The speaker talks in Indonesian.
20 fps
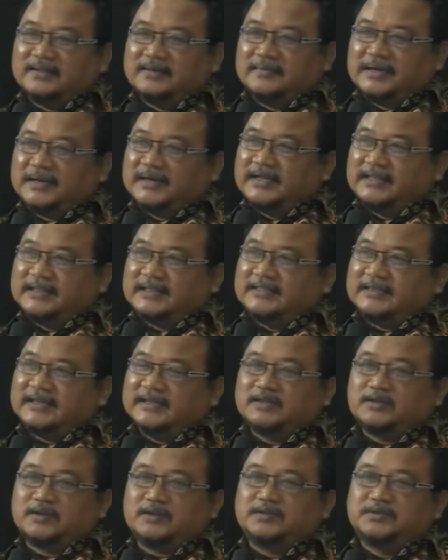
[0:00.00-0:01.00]
mari kita
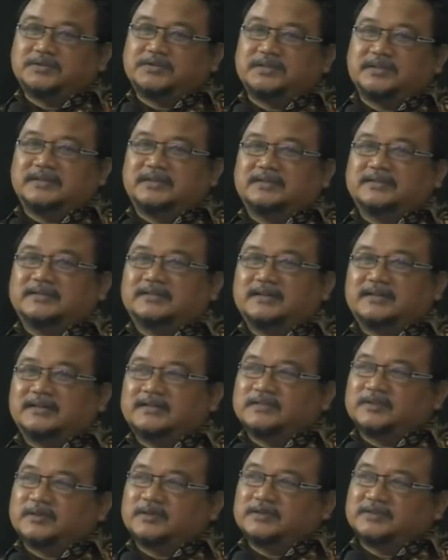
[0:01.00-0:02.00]
cari solusi lah, cari
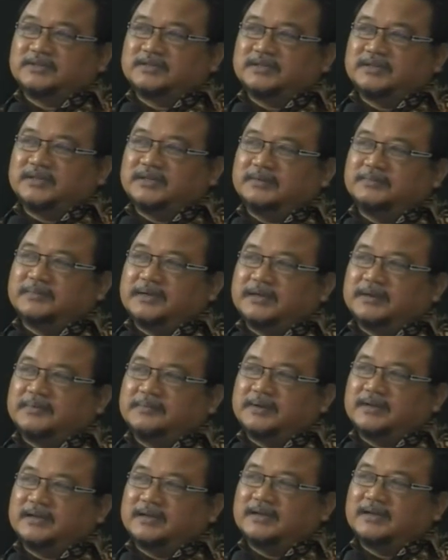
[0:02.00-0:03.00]
solusi
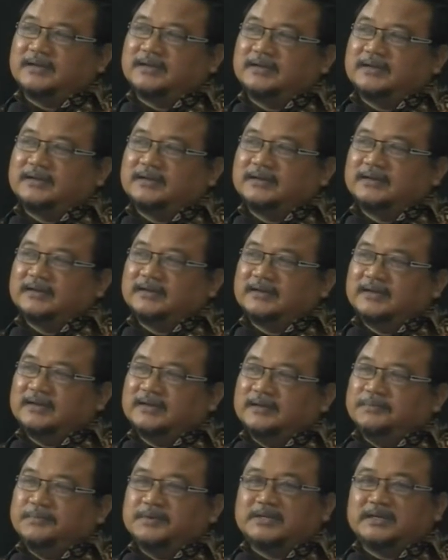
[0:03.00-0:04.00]
bagaimana
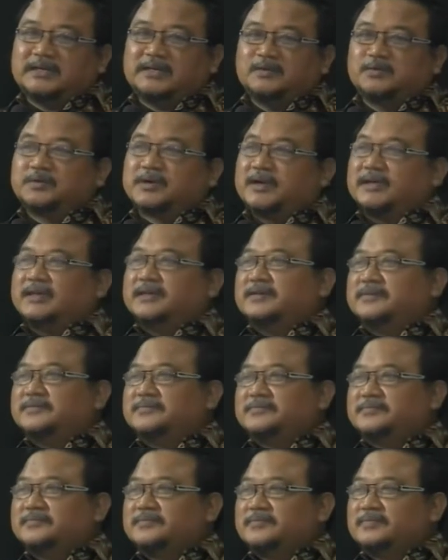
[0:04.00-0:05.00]
ini bisa diurai,
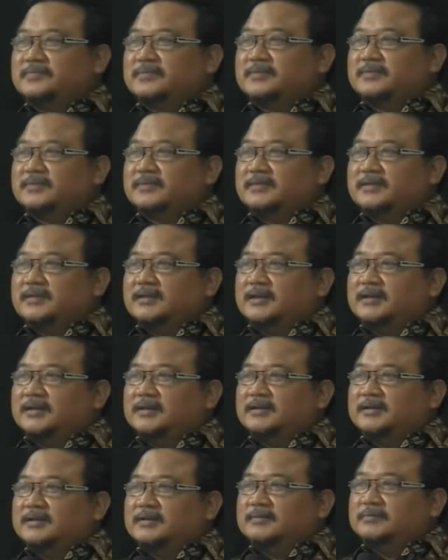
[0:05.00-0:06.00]
ya,
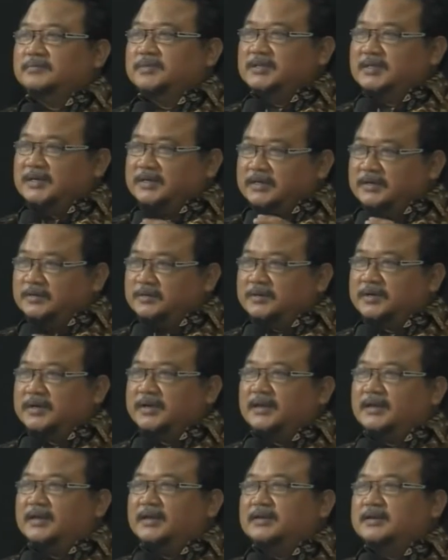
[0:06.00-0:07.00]
bisa
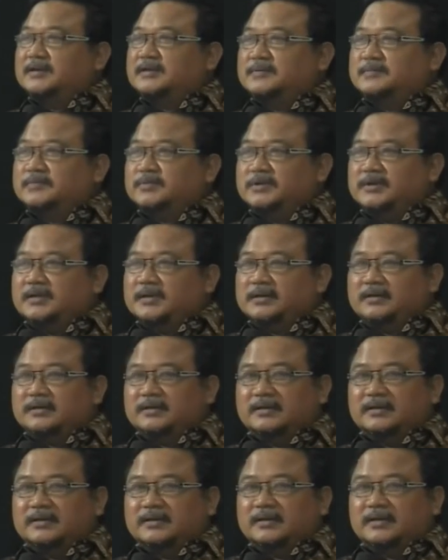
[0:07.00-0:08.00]
diurai, kemudian
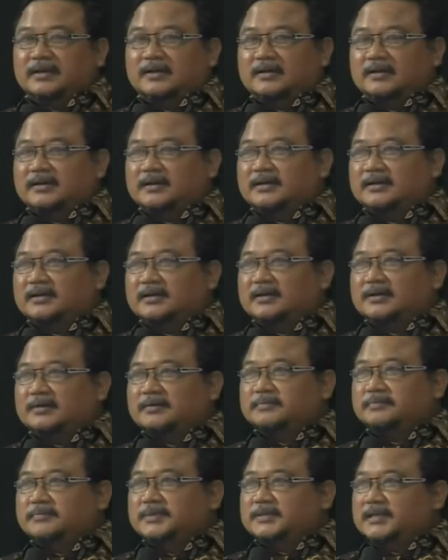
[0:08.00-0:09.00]
uh,
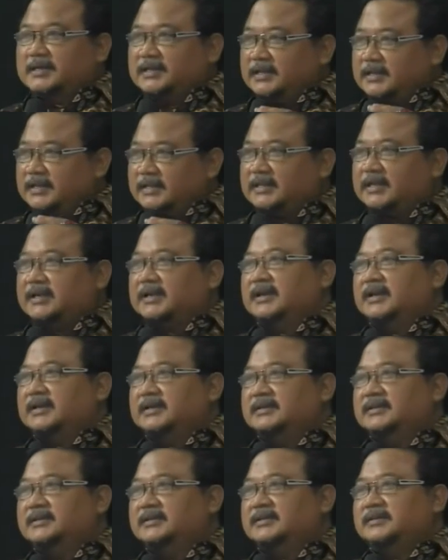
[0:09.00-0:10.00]
bisa kita
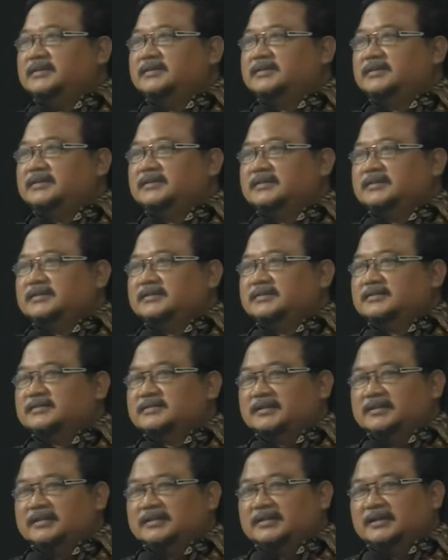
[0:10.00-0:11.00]
tangani
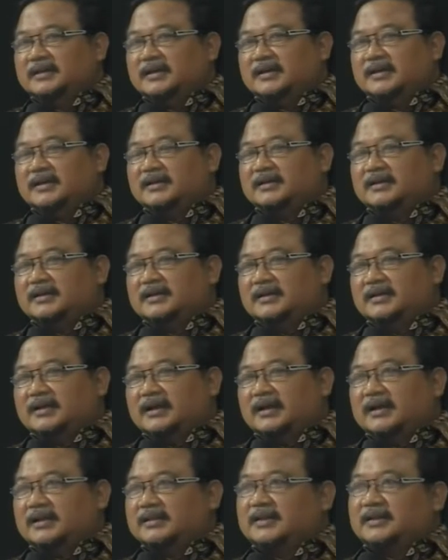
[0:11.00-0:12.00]
sehingga
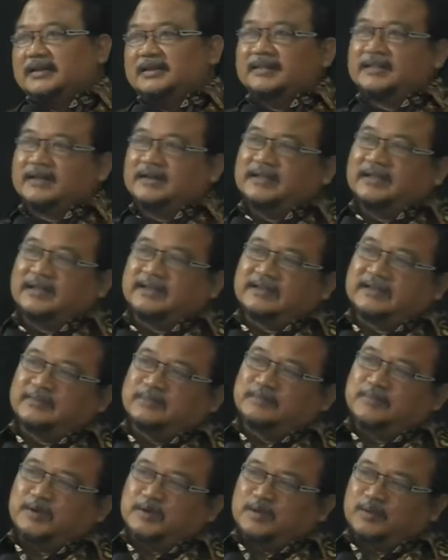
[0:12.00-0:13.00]
angkatan ini tadi
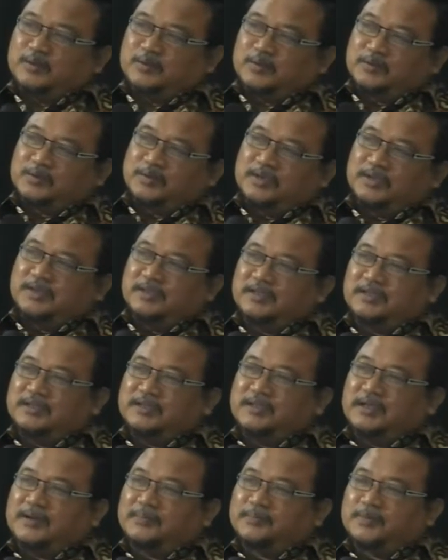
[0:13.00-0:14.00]
yang begitu tinggi
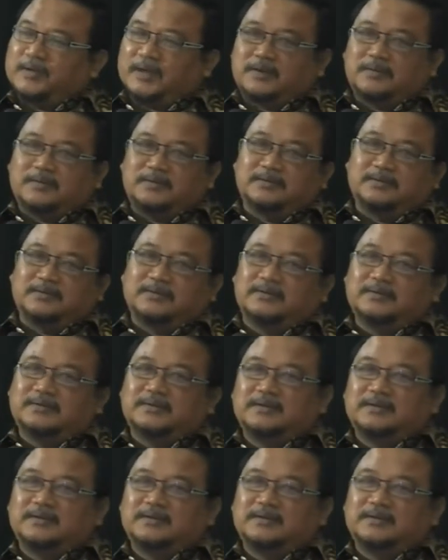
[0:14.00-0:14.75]
tiap tahun